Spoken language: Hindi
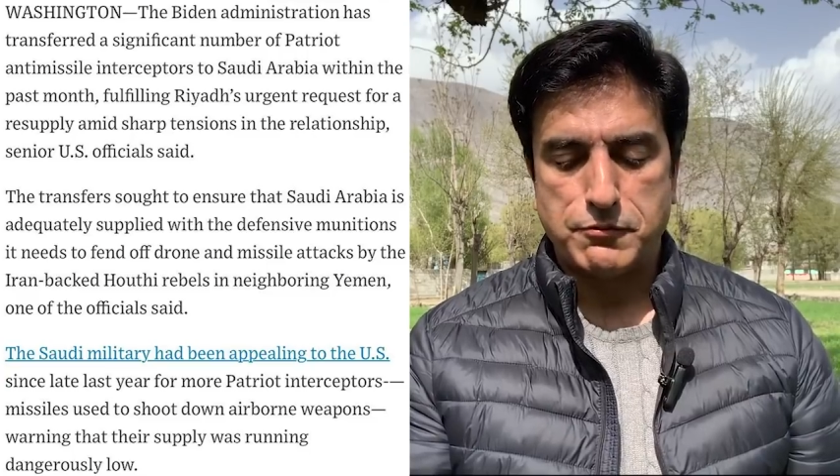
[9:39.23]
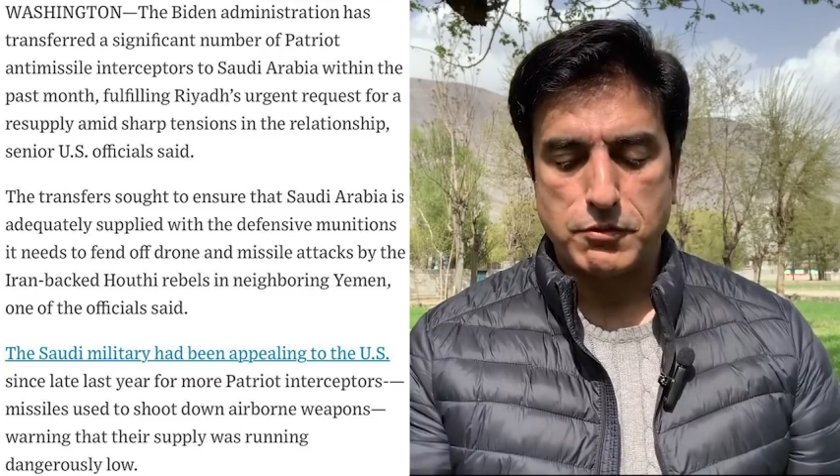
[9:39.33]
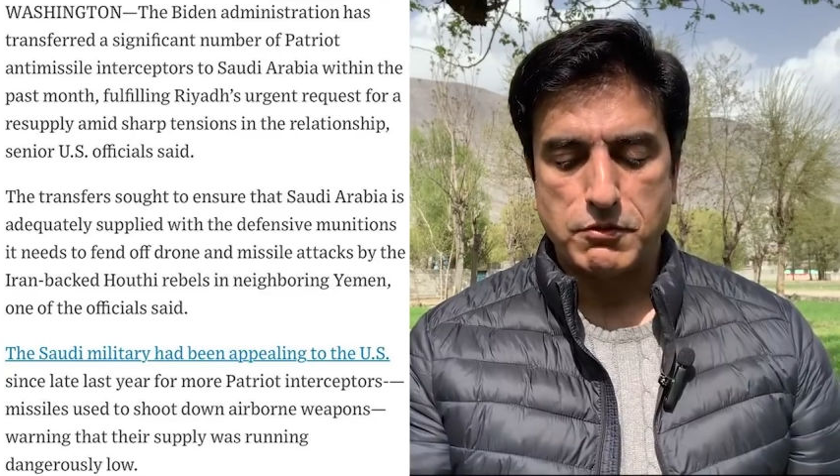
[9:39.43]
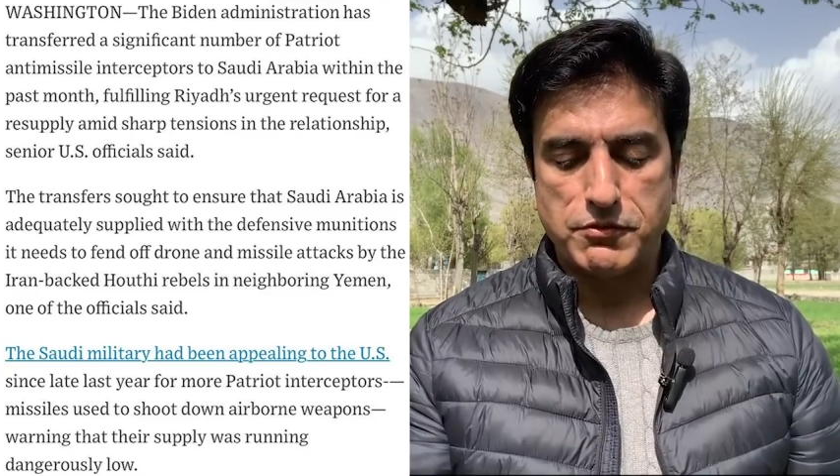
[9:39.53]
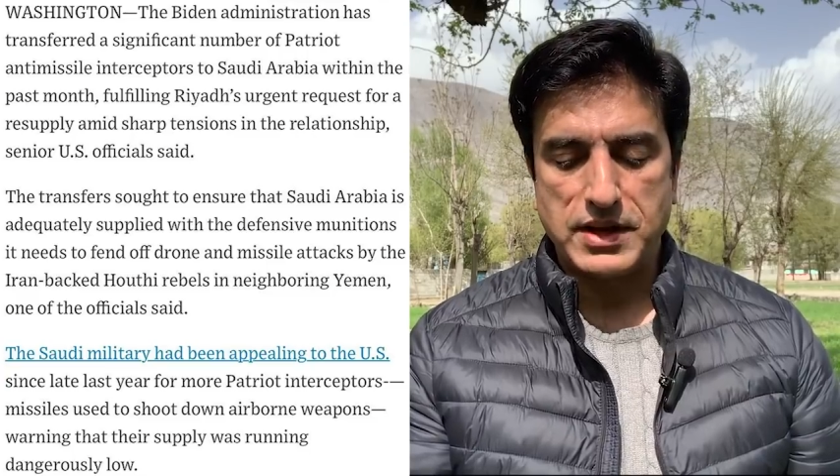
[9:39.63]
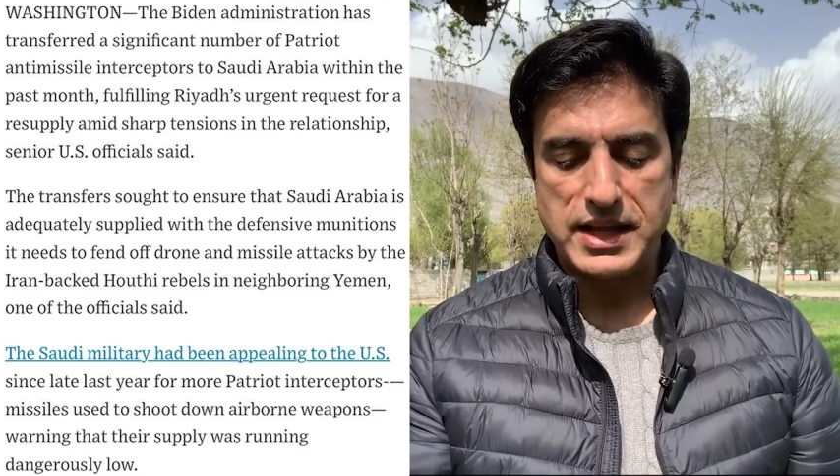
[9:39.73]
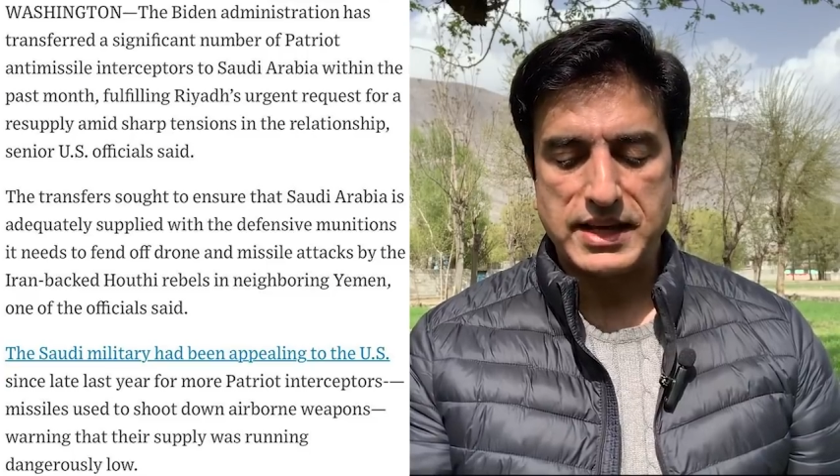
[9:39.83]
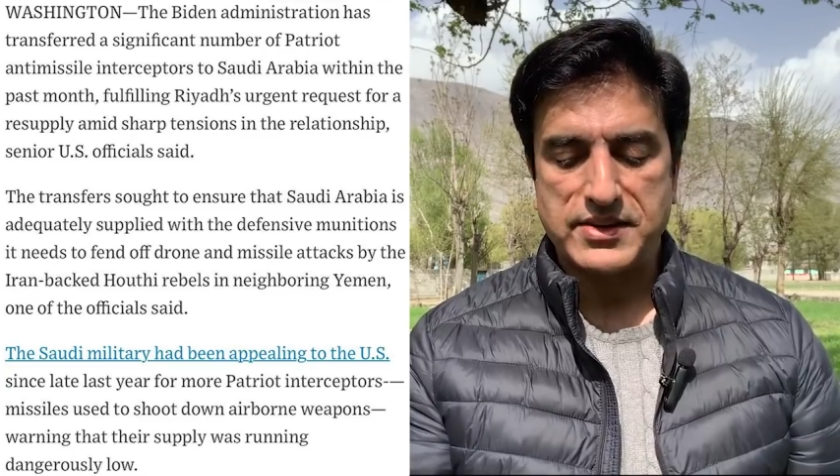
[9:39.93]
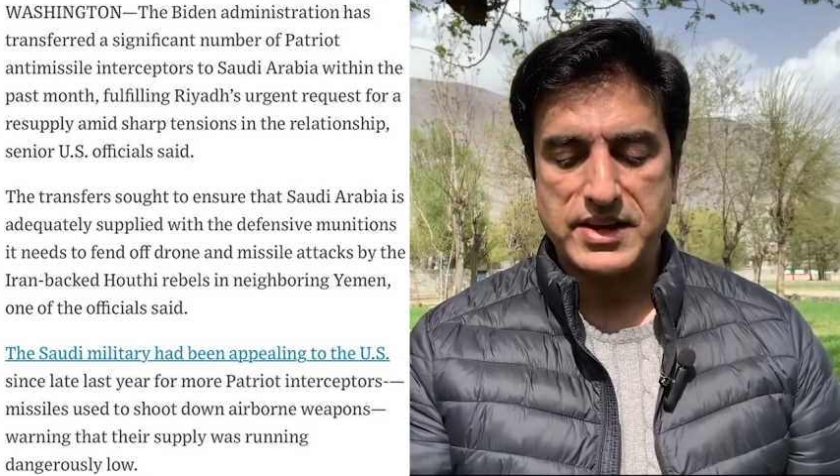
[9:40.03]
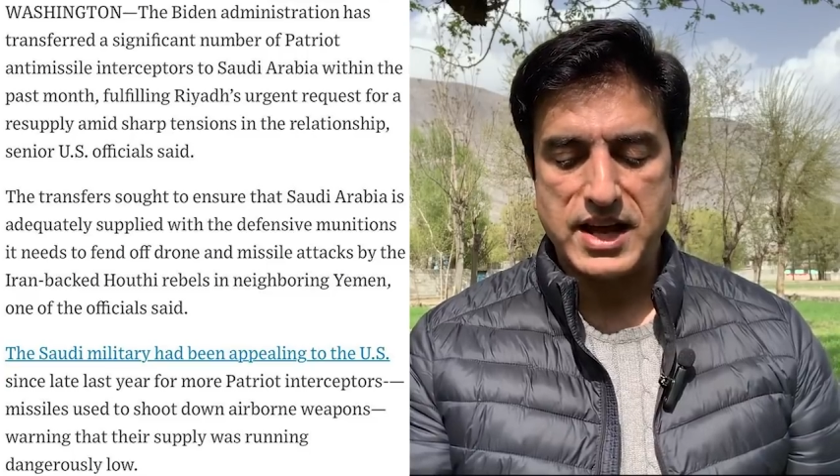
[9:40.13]

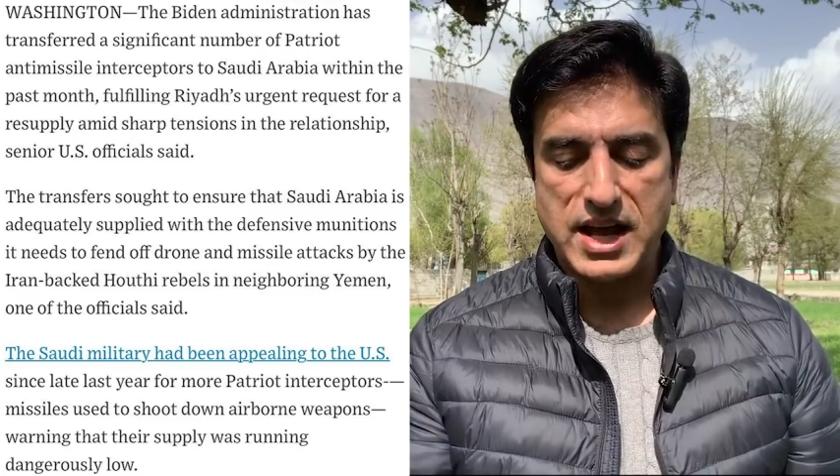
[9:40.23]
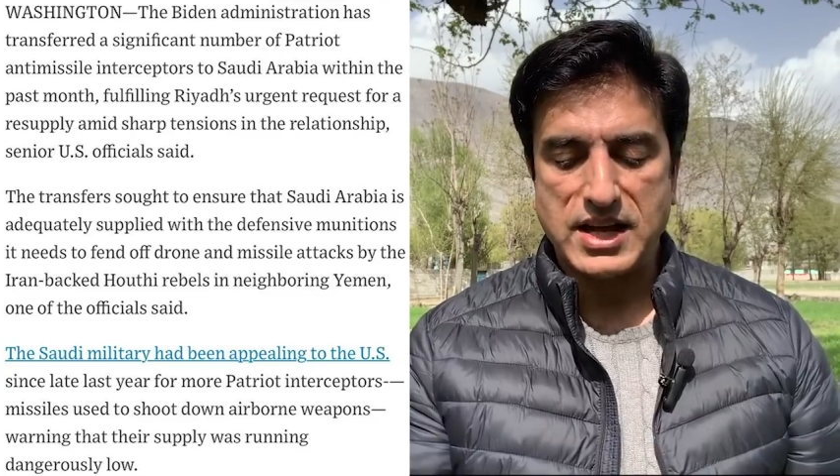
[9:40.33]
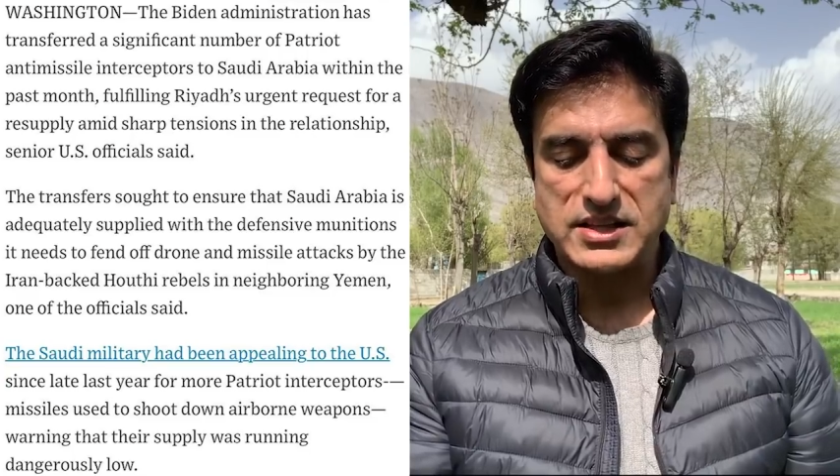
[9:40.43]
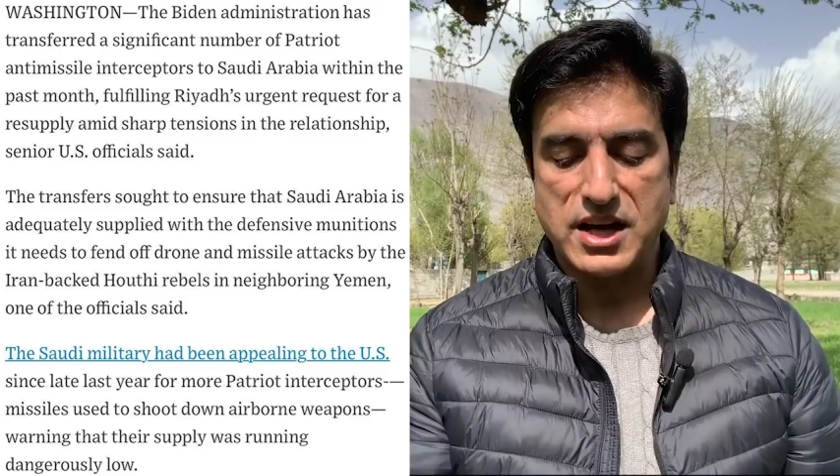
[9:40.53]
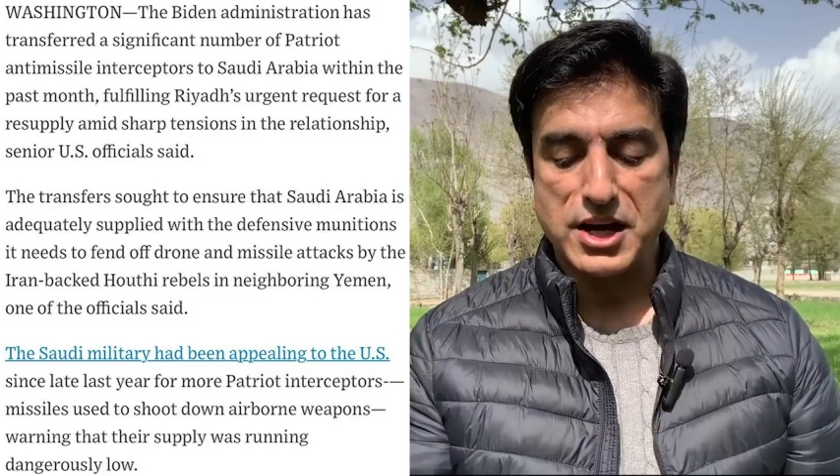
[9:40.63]
फुलफिलिंग रियाद